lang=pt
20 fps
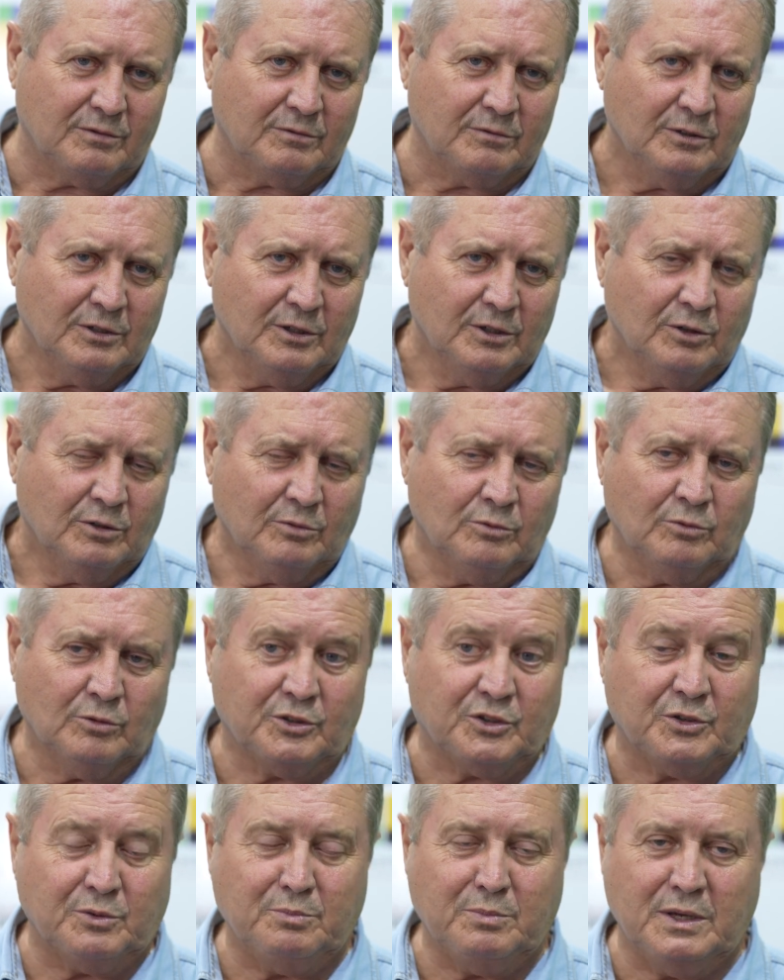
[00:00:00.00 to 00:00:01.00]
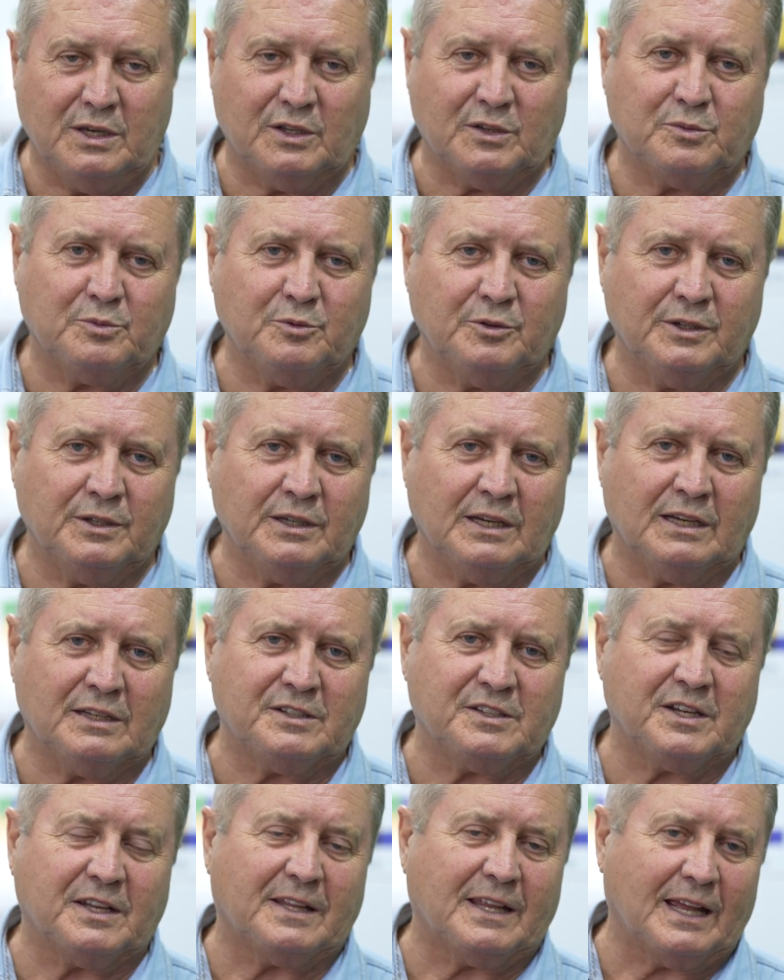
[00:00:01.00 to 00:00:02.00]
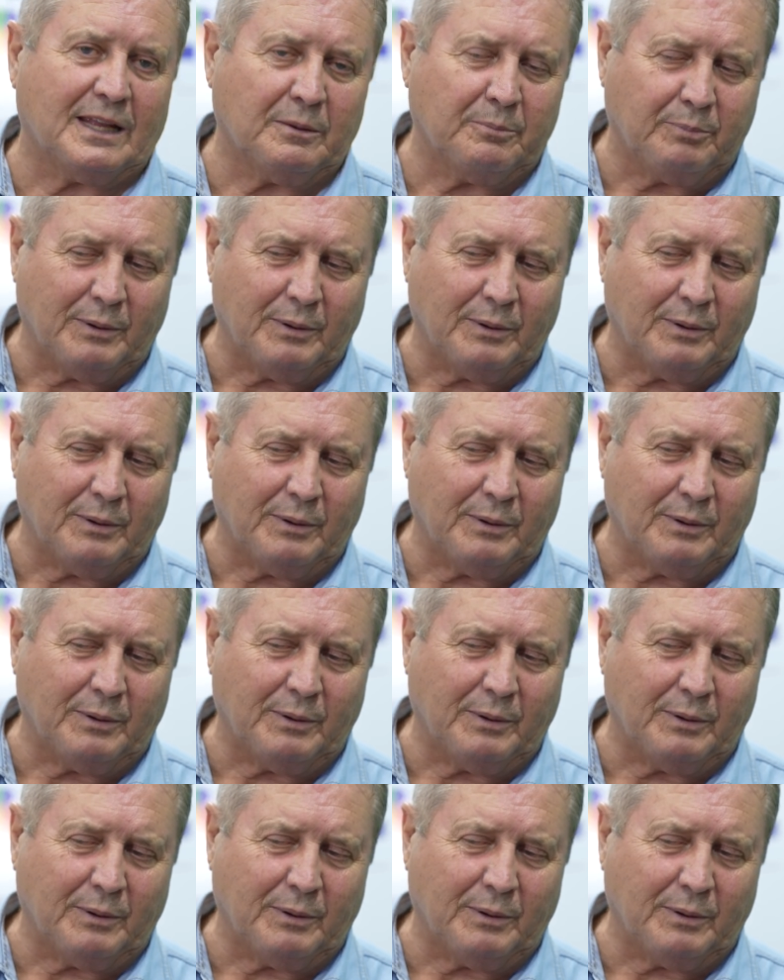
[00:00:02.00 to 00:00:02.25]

um, um otimismo e a ansiedade